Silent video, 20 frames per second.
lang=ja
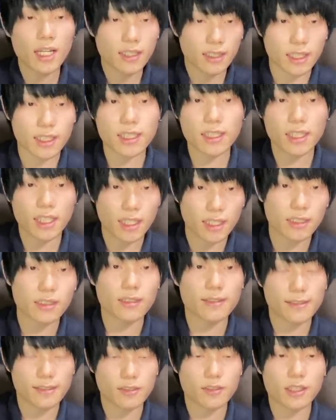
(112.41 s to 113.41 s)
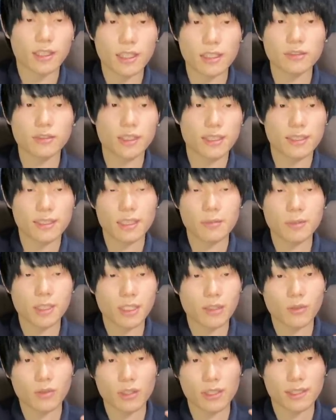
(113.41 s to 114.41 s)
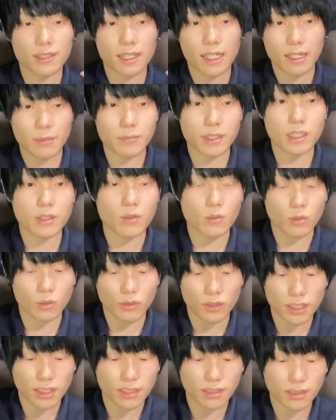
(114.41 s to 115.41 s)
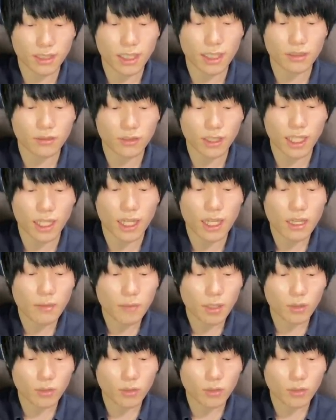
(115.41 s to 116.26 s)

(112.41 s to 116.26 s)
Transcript: できないんですよね。なので、スタミナ効率があんまりここ美味しくないので、